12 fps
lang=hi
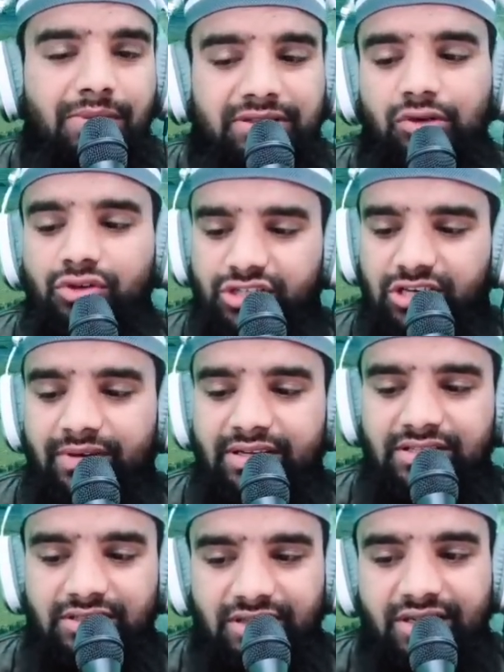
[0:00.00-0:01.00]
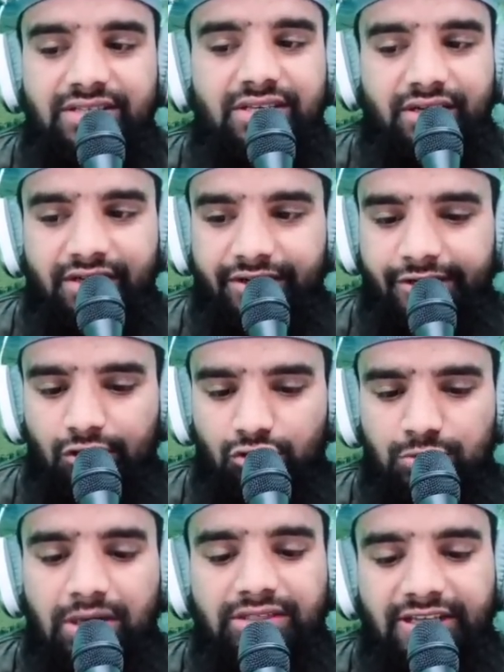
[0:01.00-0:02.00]
पता होनी चाहिए हमारी जिंदगी से रिलेटेड
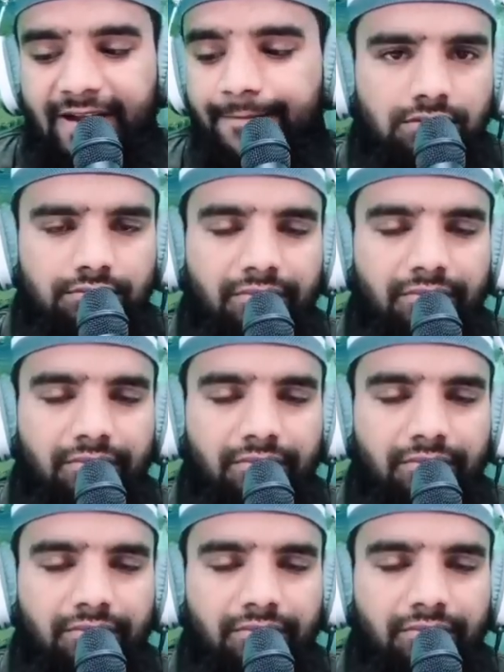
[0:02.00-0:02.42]
कुछ बातें हैं